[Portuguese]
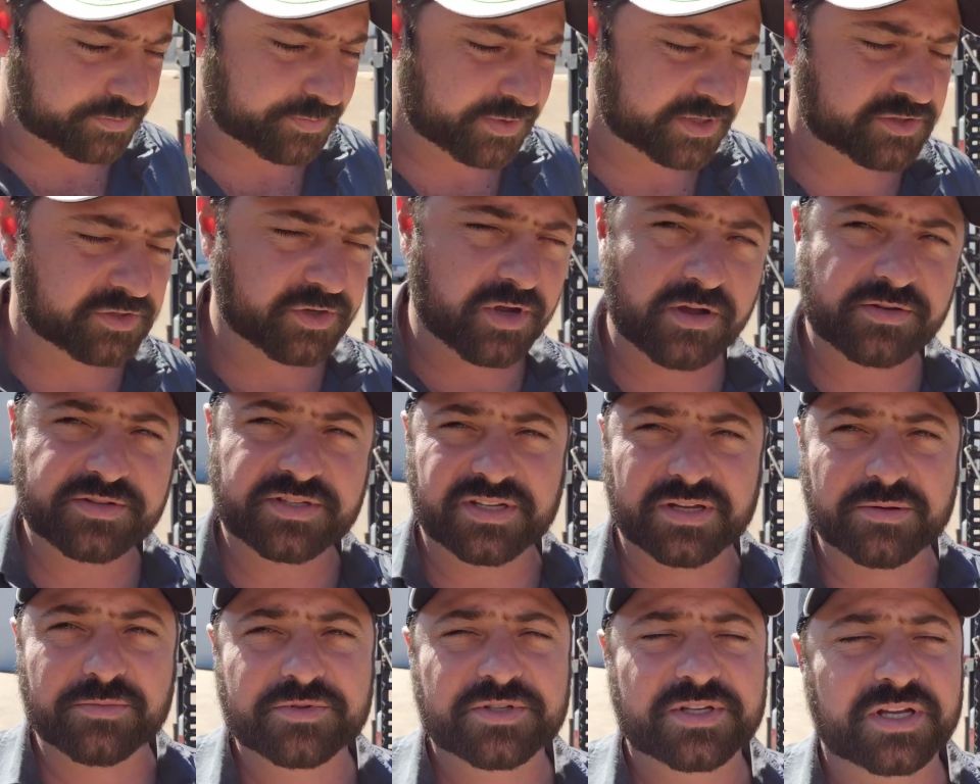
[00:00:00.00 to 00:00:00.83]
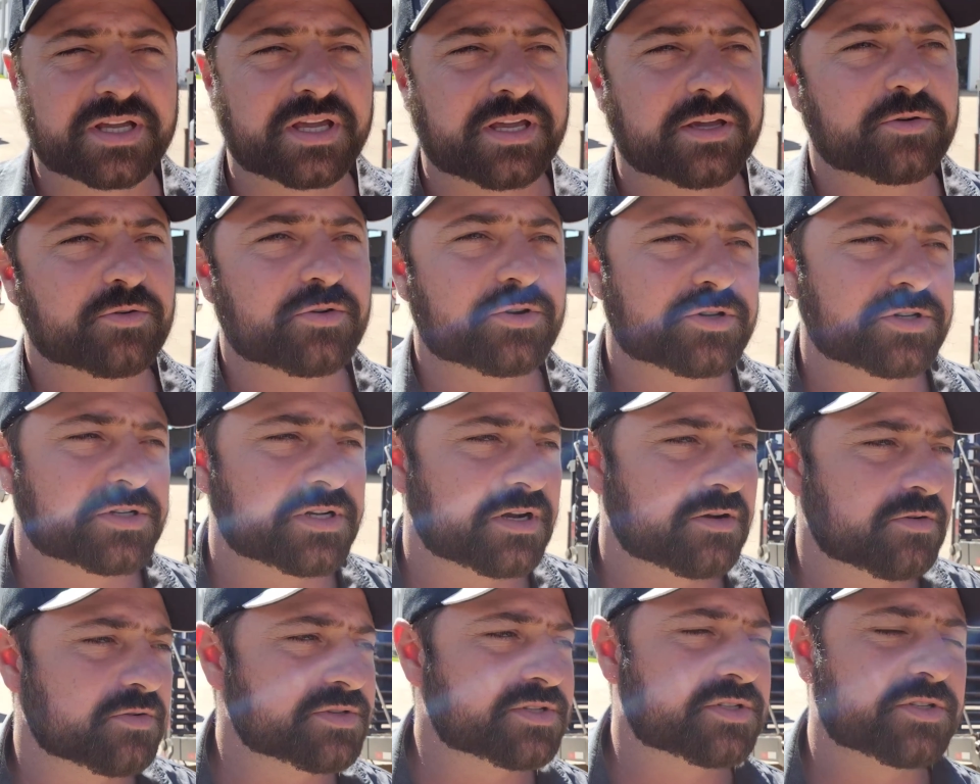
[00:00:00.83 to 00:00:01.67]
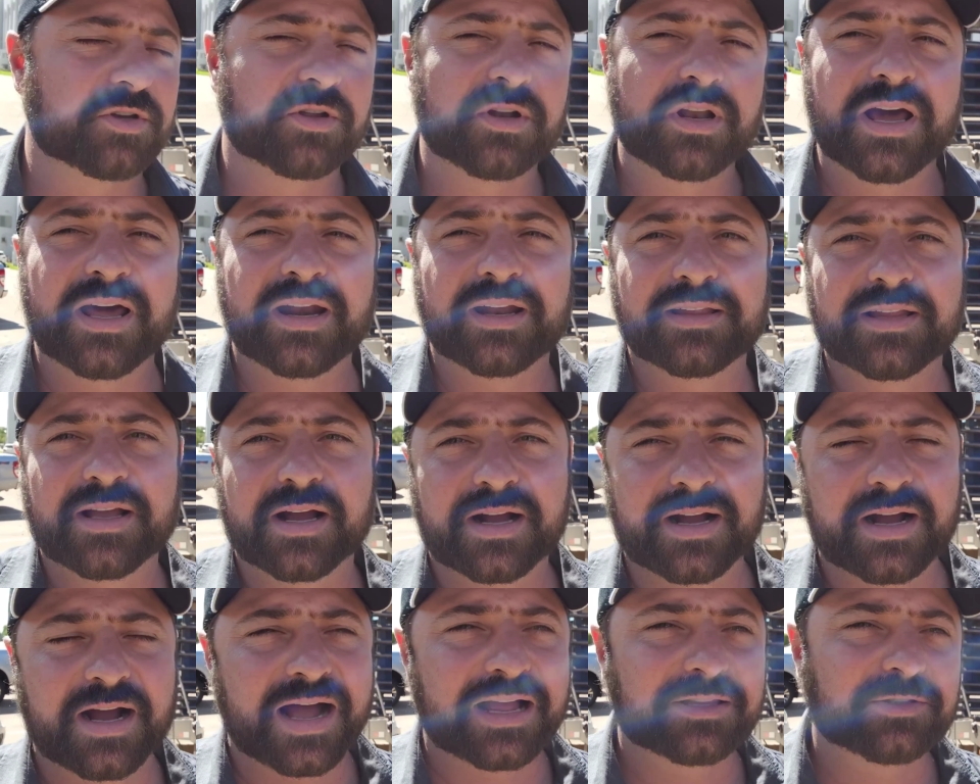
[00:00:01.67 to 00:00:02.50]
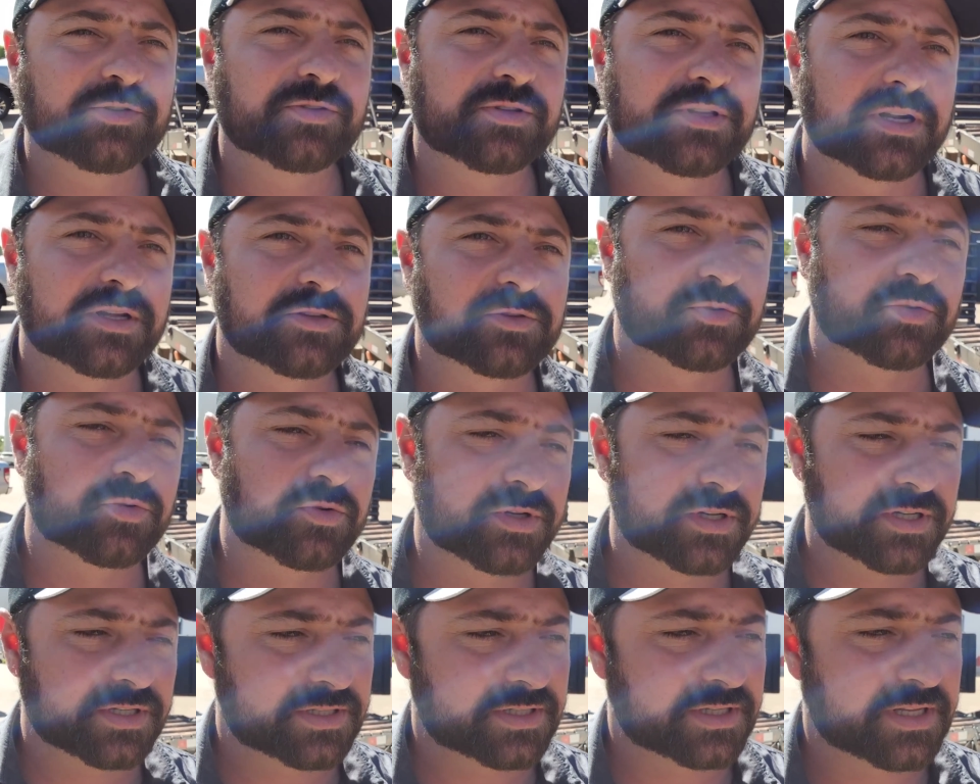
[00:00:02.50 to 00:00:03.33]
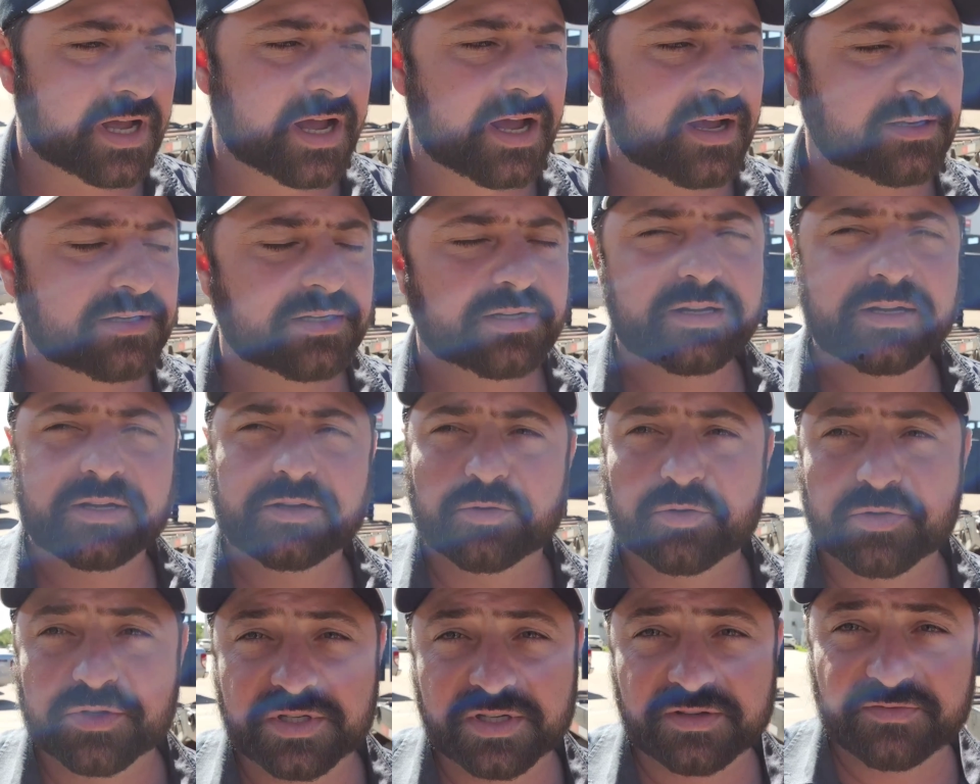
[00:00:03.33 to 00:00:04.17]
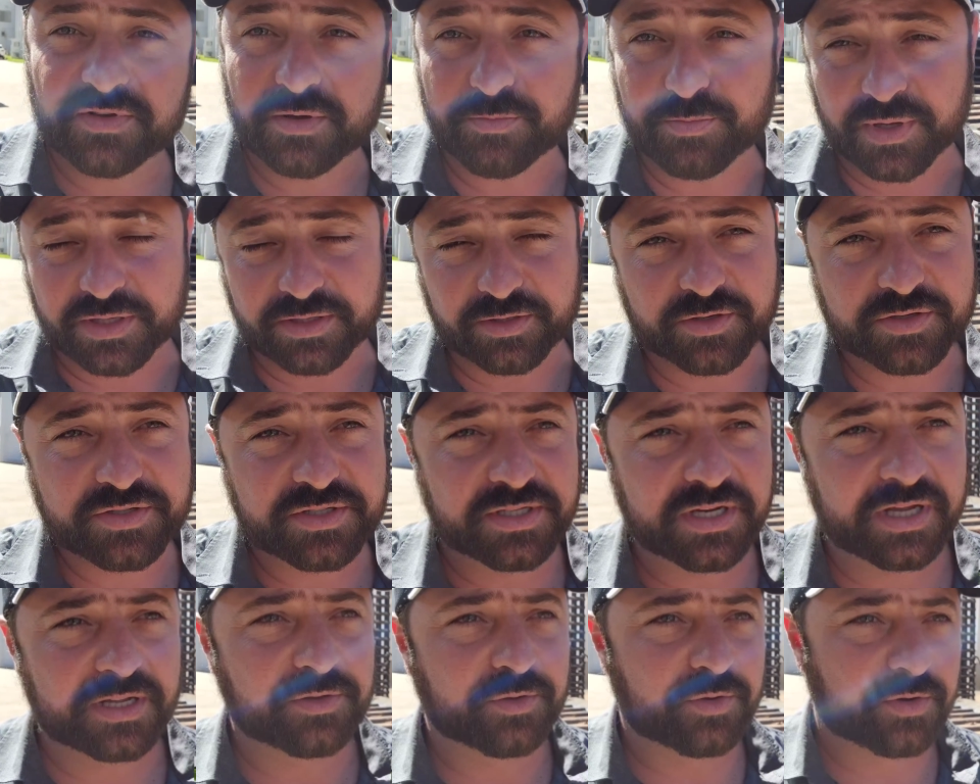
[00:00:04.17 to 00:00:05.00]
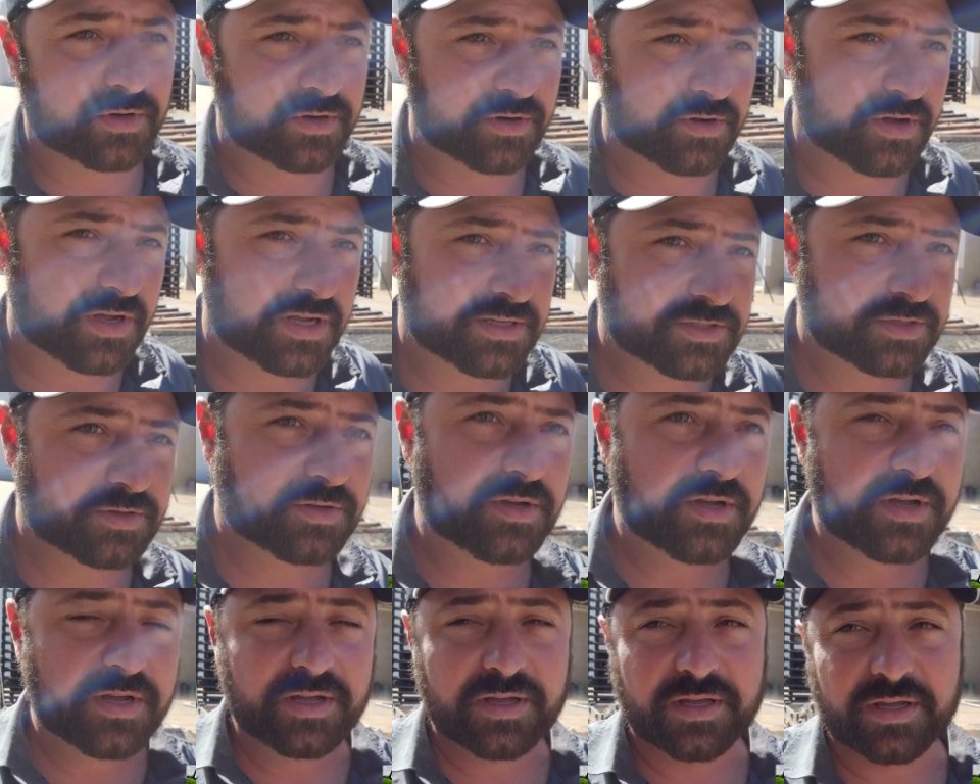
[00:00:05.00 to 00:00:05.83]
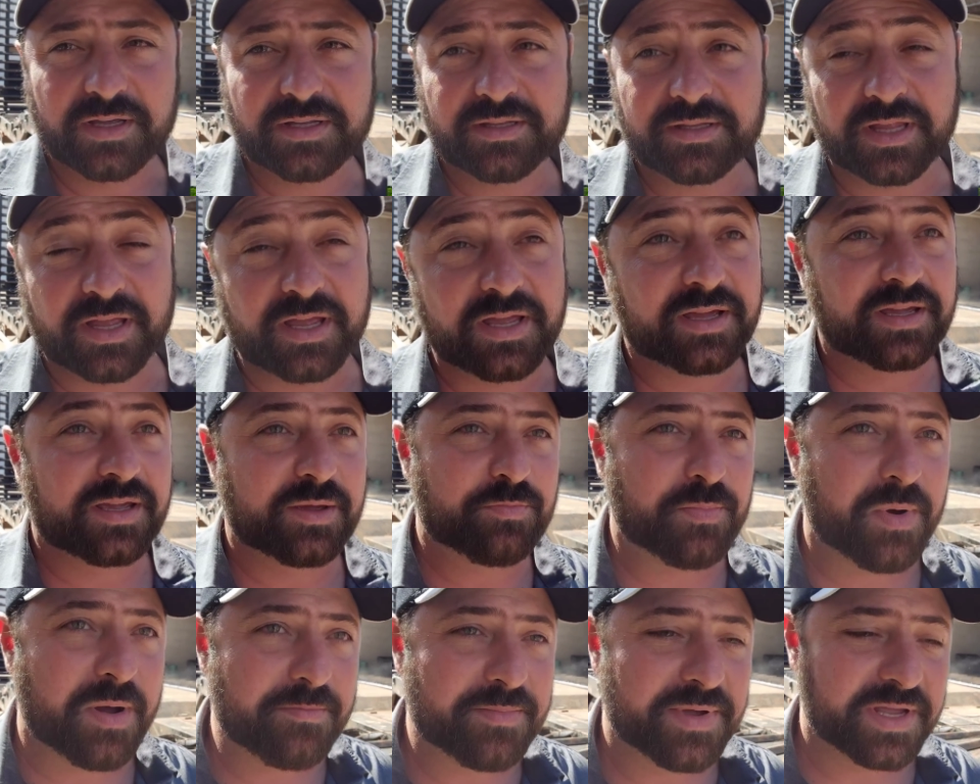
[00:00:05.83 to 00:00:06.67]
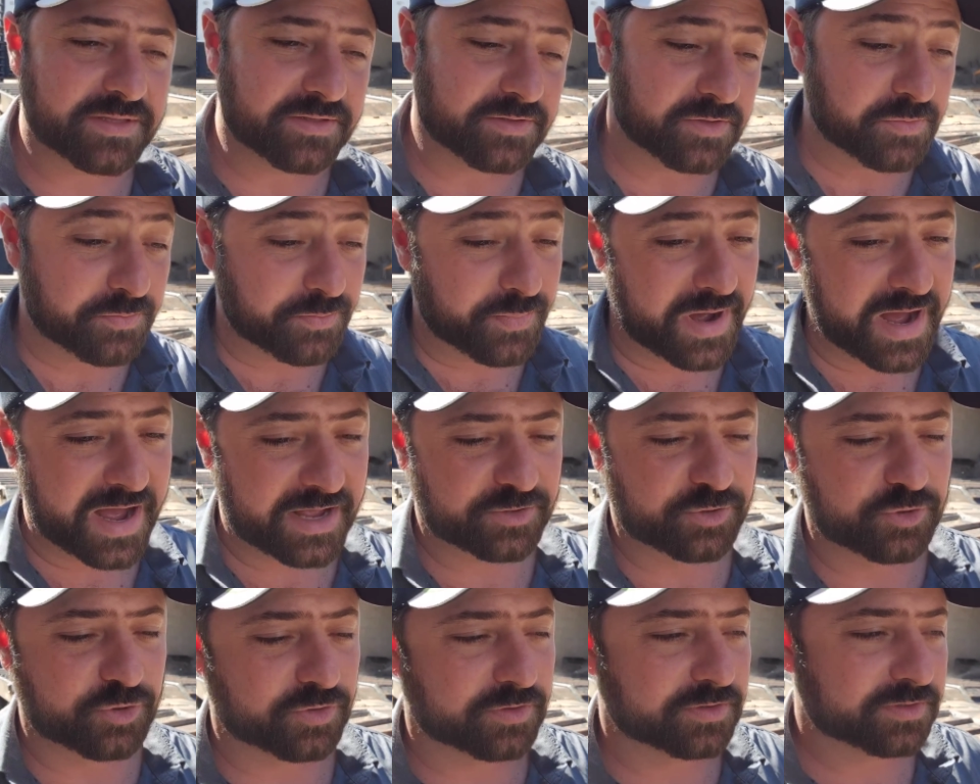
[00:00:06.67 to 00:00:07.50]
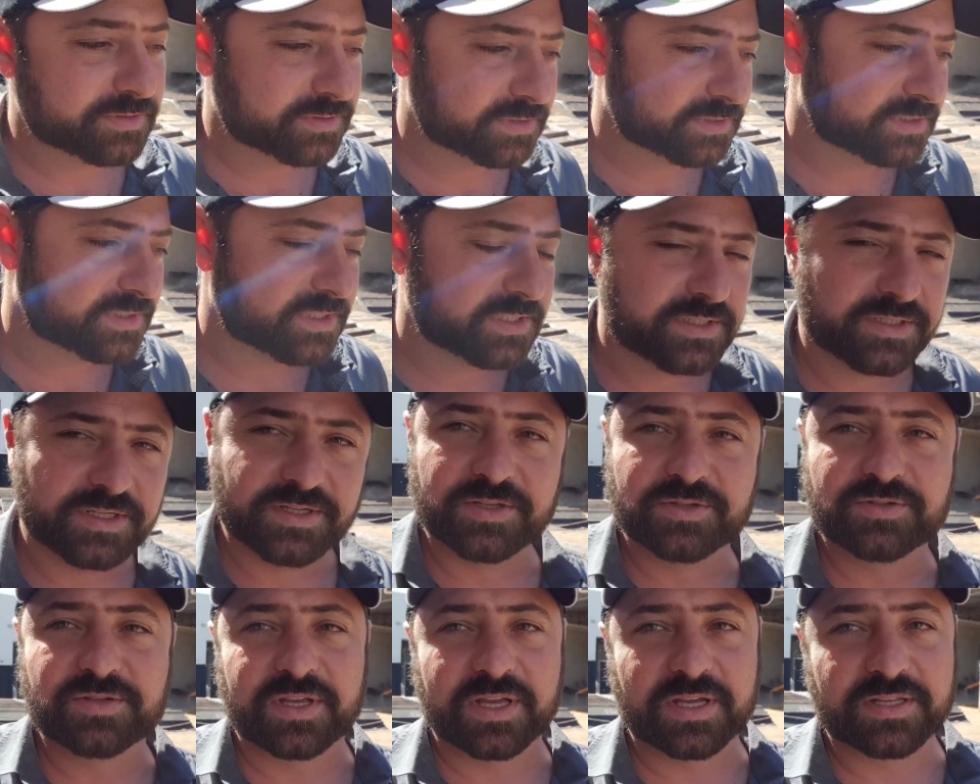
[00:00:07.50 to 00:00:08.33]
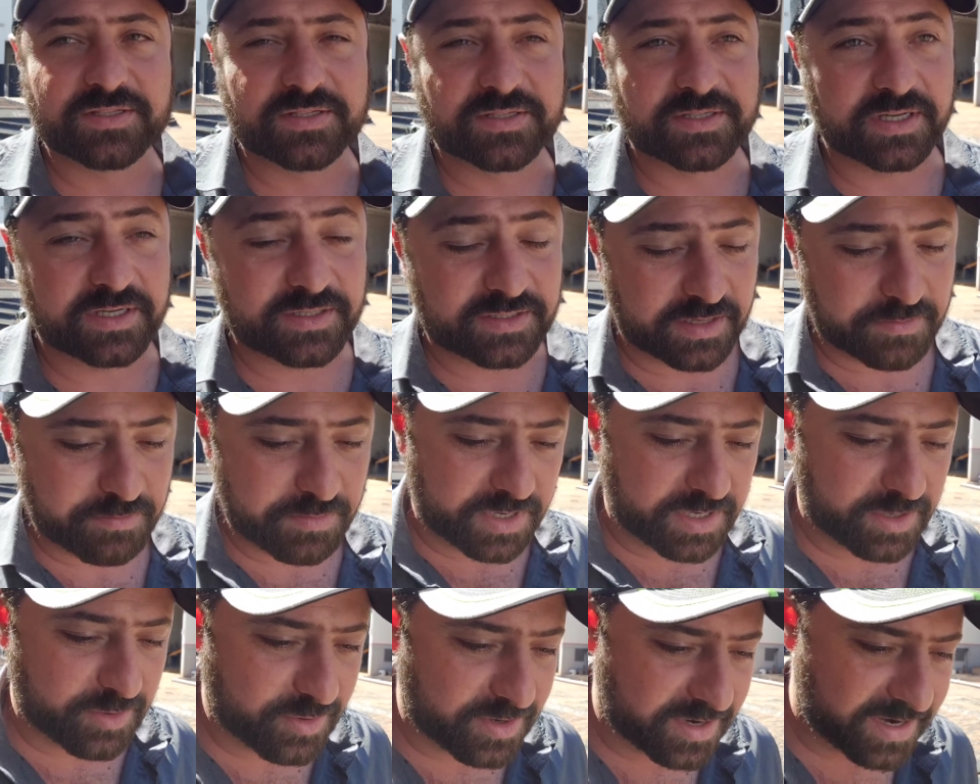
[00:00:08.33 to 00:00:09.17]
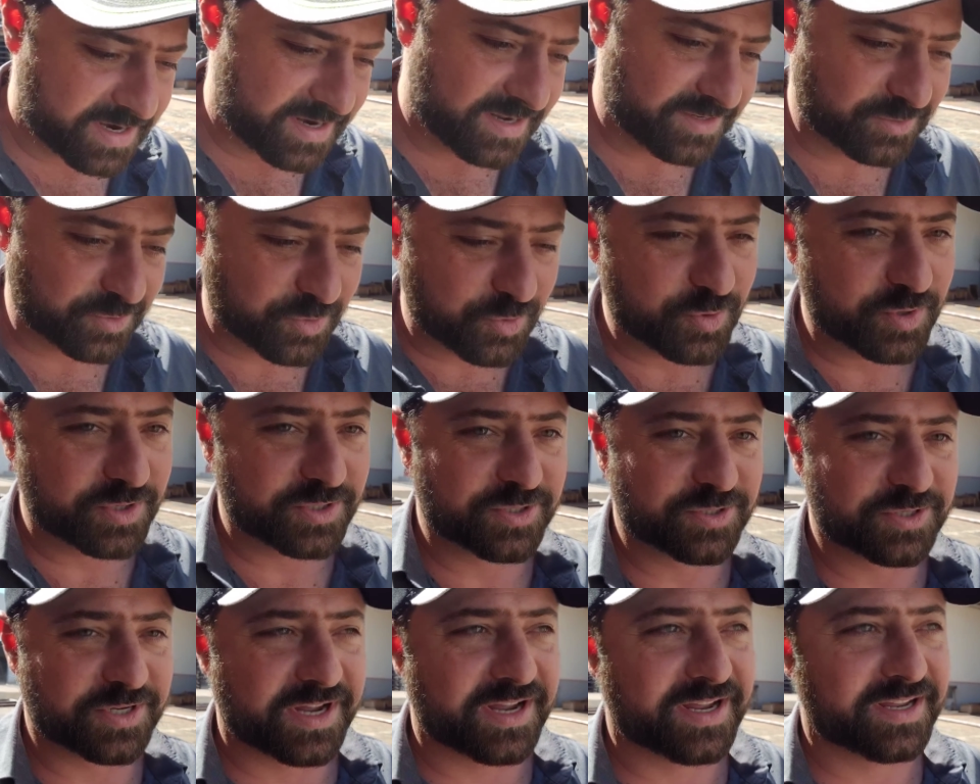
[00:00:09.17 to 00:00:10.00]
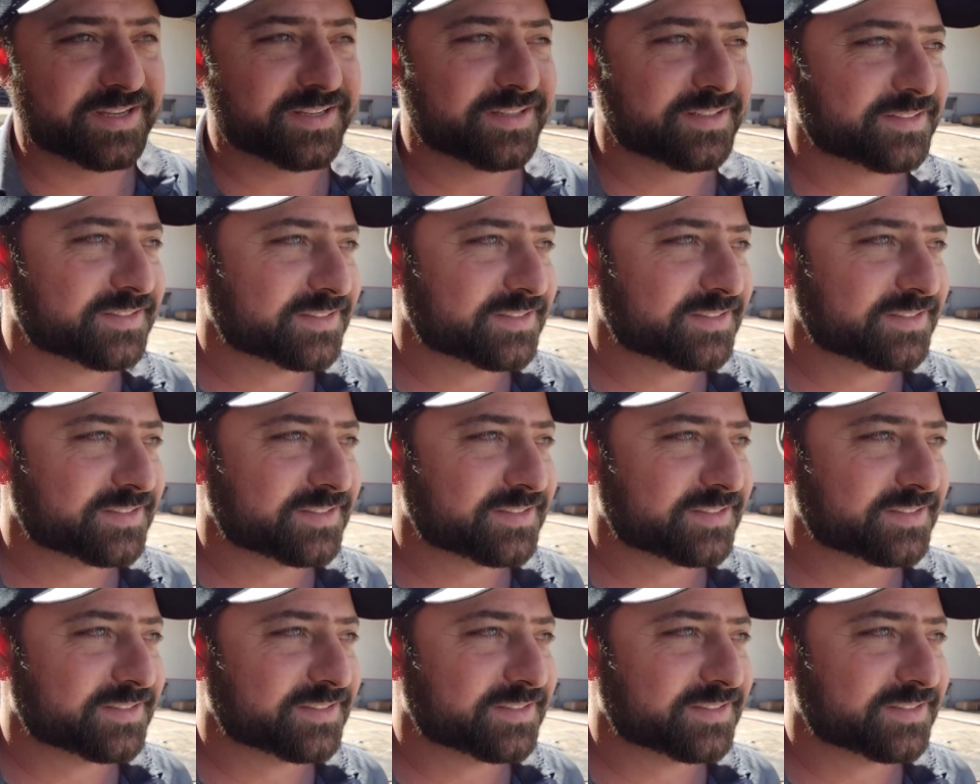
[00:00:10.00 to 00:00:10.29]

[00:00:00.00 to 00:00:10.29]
Pessoal, estamos aqui hoje na concessionária da Cato Tratores, tá? Inclusive é patrocinador nosso e tem equipamento no pátio. Isso quer dizer que tá melhorando as coisas já, hein?